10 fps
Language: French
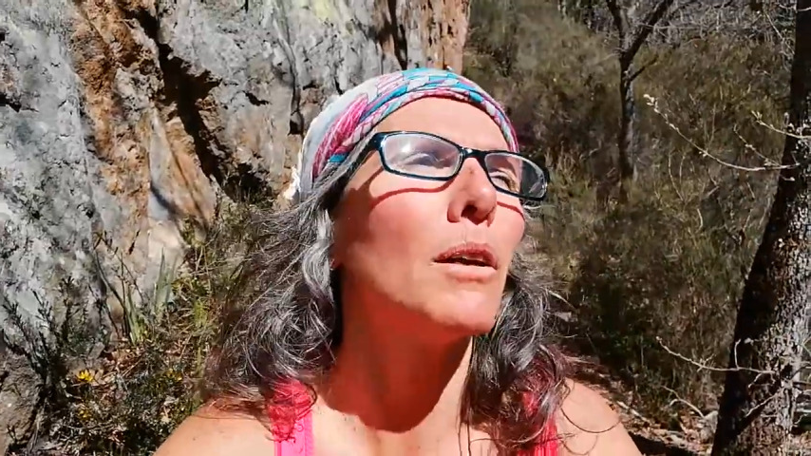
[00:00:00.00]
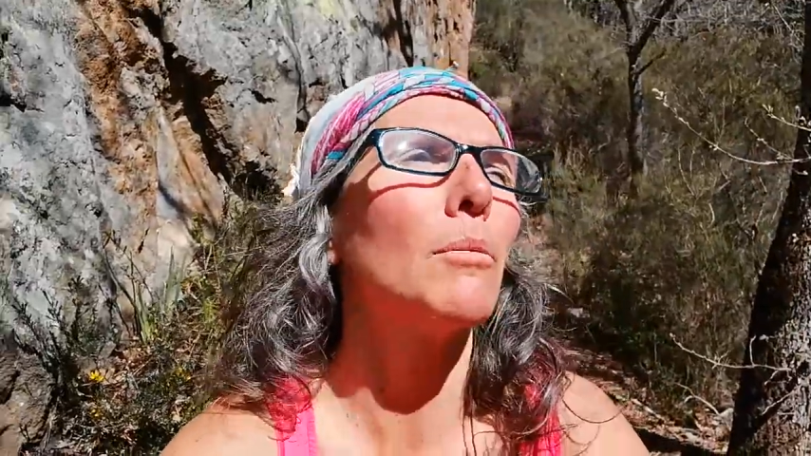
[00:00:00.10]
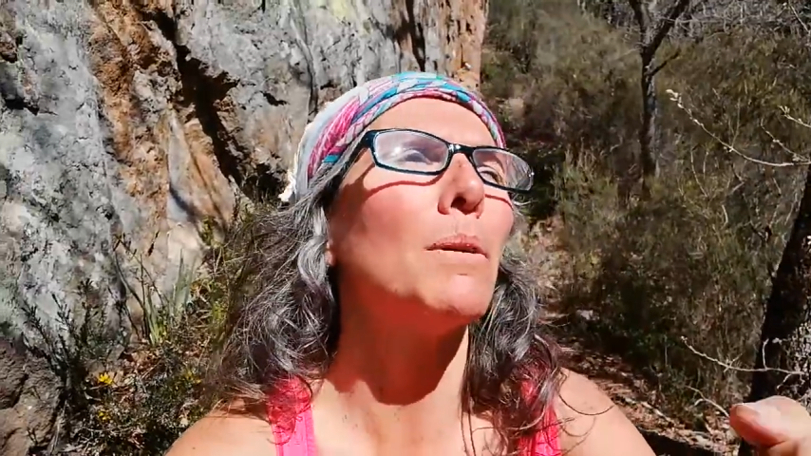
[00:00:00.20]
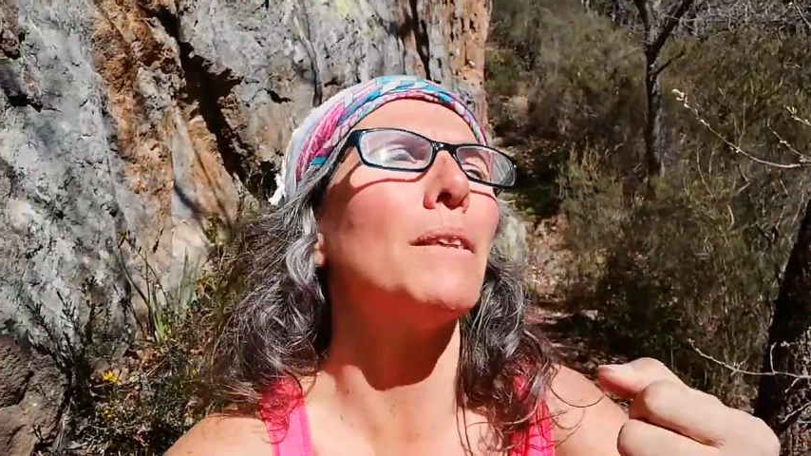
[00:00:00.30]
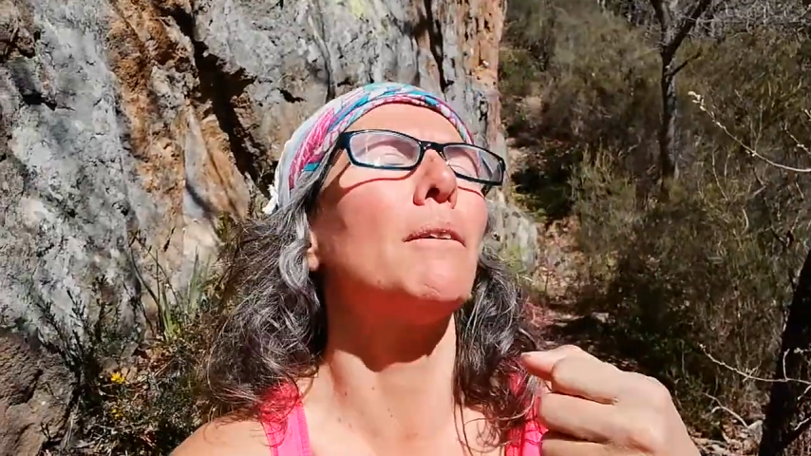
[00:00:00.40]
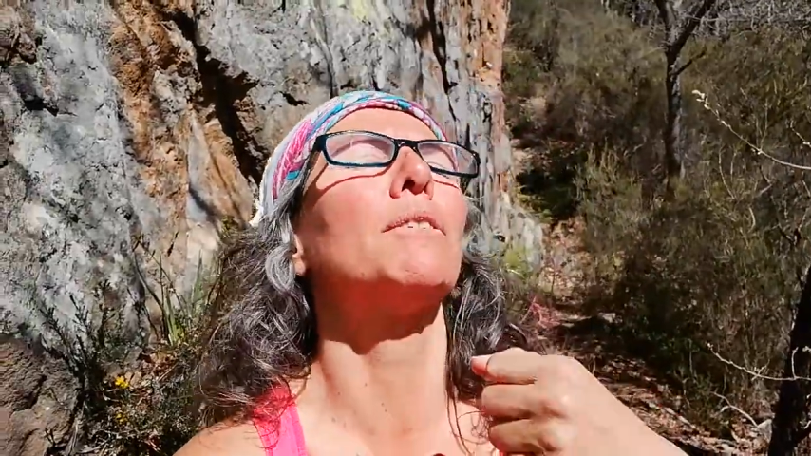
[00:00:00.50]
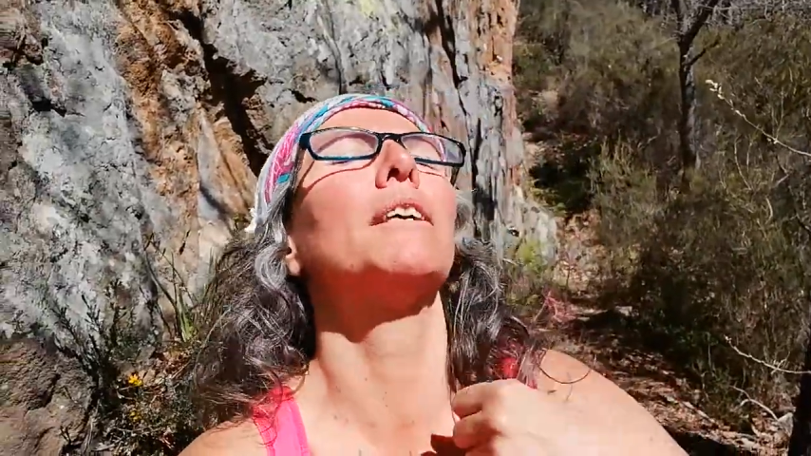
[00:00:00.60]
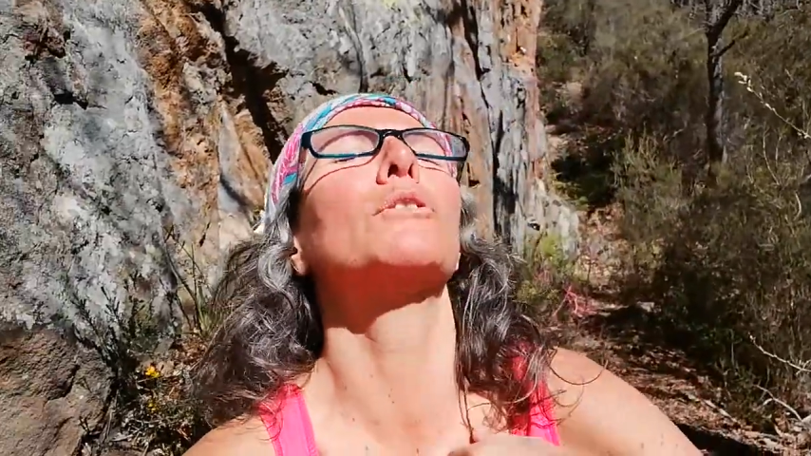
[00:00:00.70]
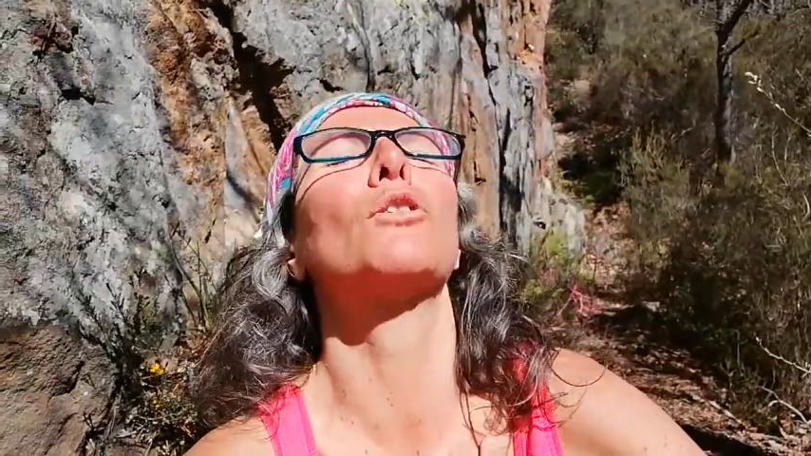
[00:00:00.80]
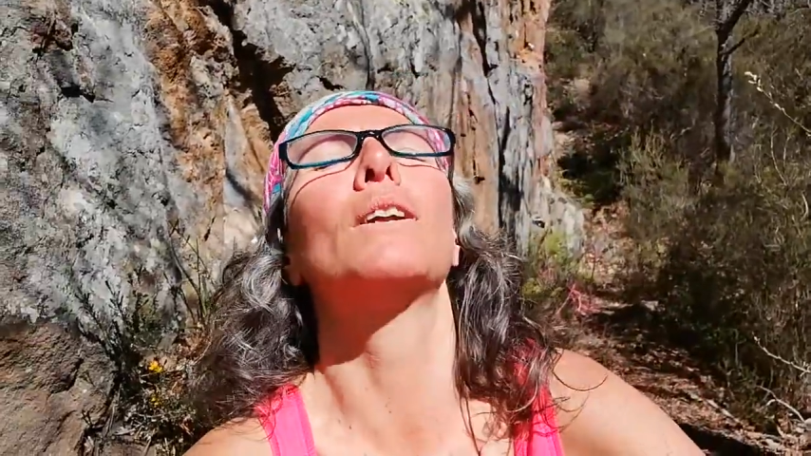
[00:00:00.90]
mais
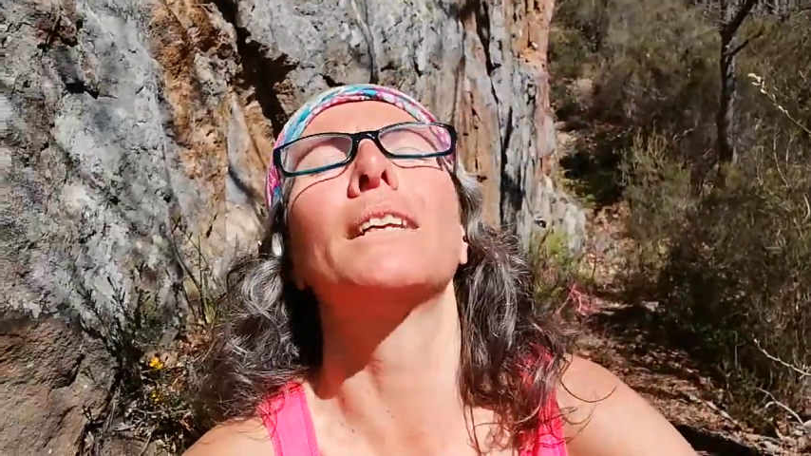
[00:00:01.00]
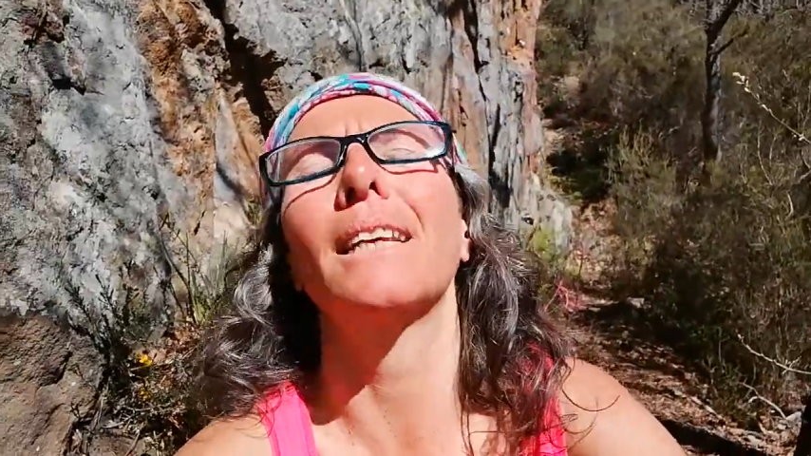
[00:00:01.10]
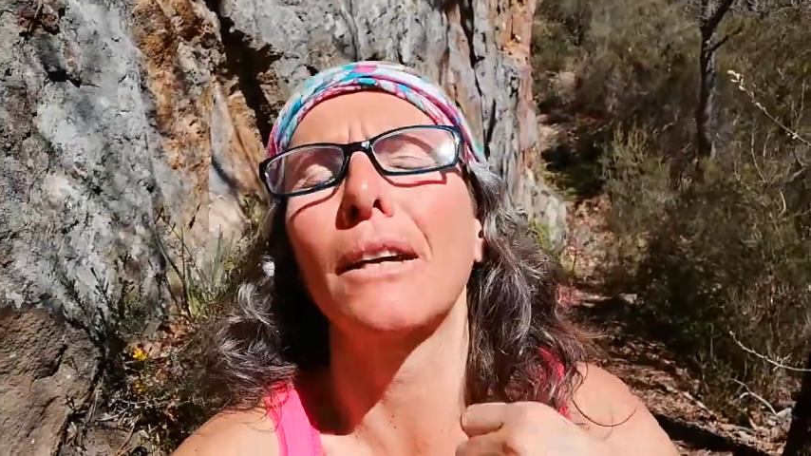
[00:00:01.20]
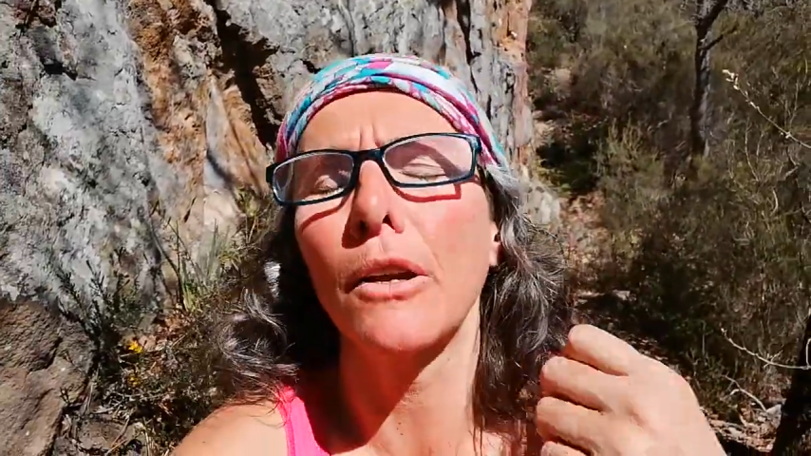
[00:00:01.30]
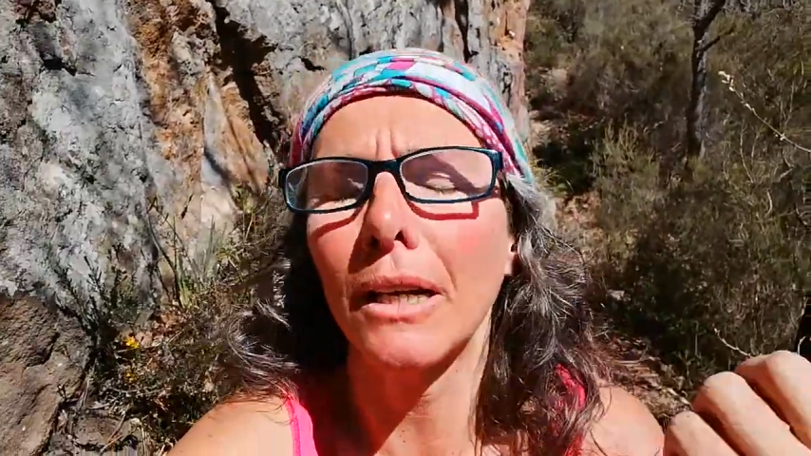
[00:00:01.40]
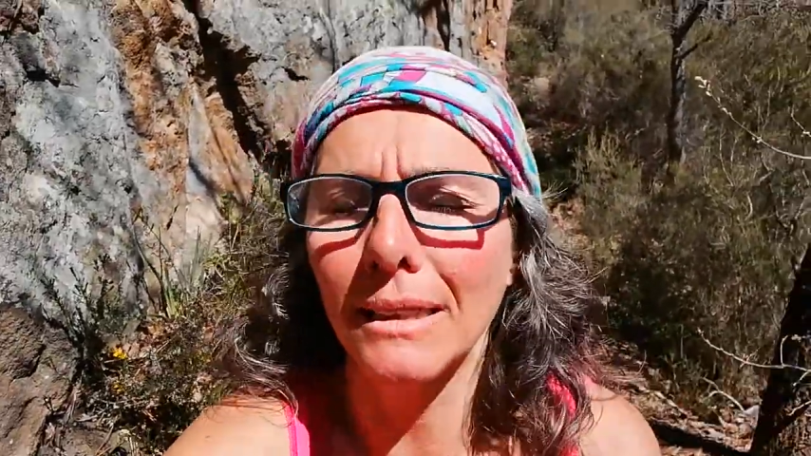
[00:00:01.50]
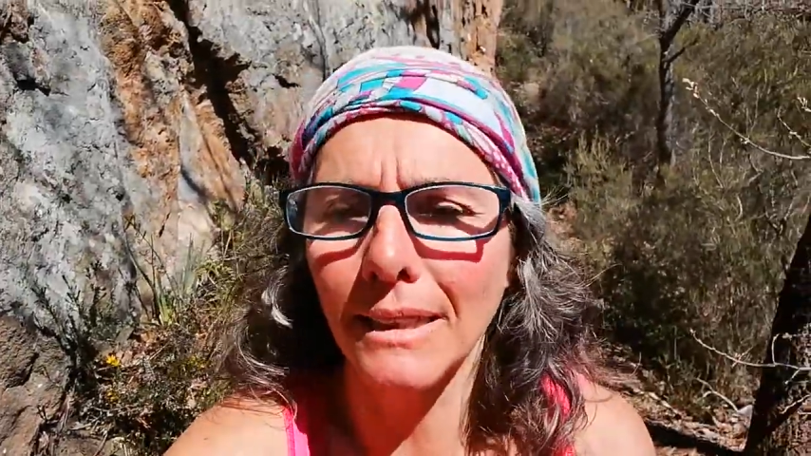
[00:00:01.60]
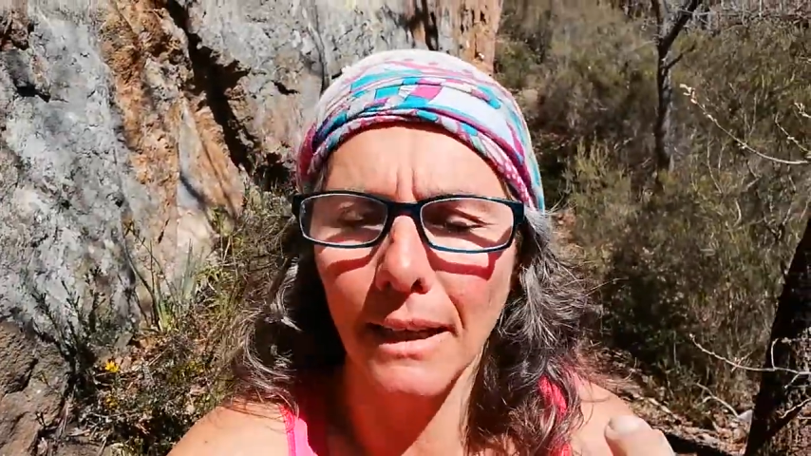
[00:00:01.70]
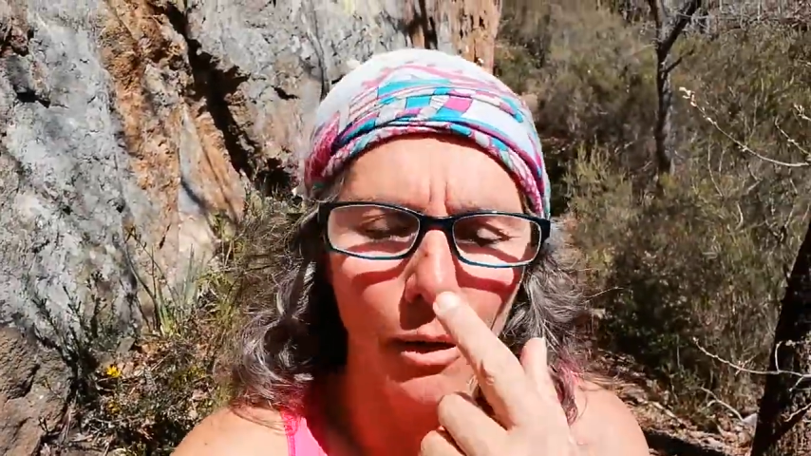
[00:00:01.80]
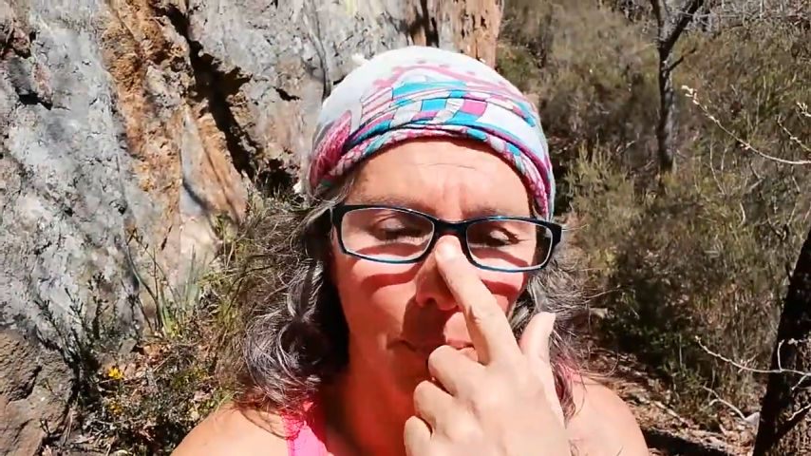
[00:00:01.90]
naviguer entre l'intérieur et
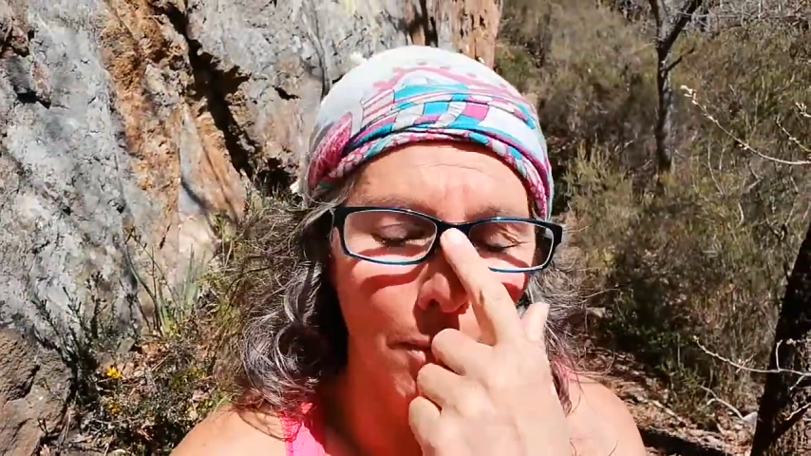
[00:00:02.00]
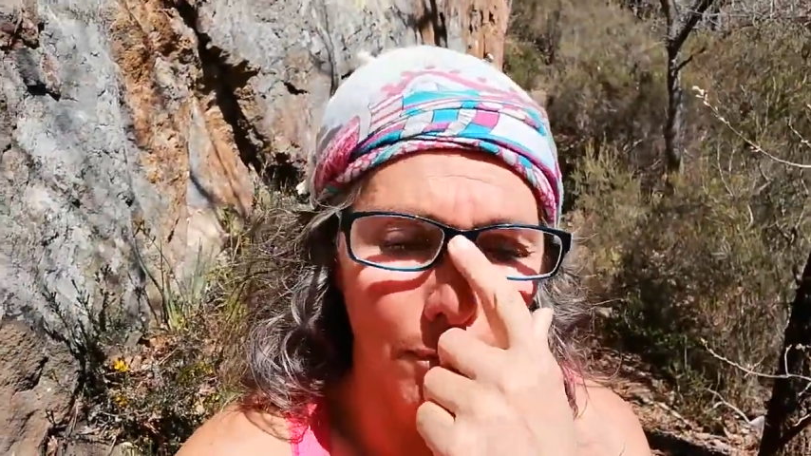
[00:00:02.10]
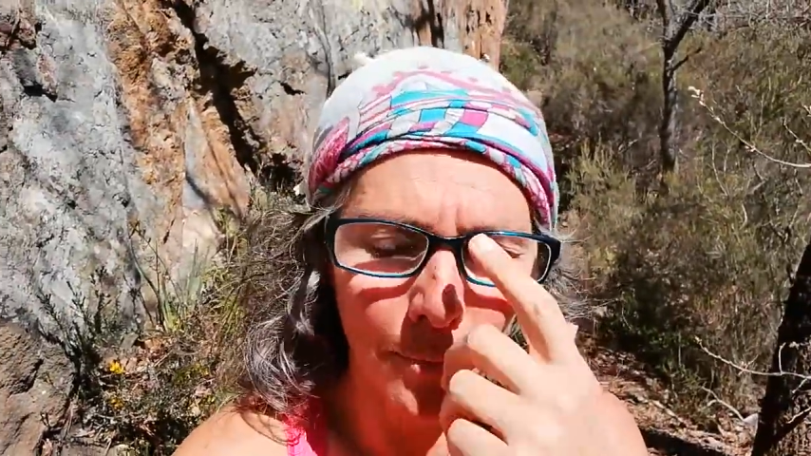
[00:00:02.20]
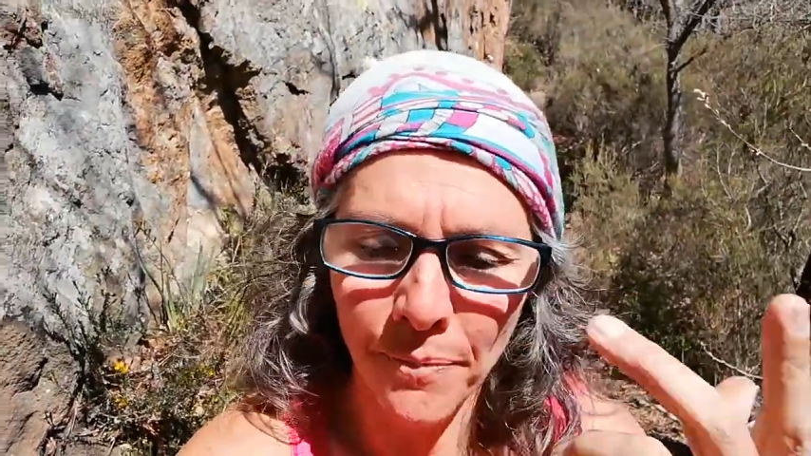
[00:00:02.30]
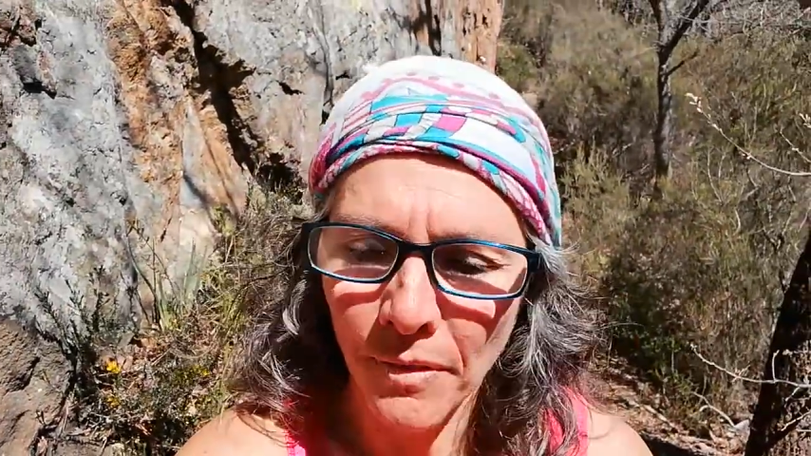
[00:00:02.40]
l'extérieur. Bref.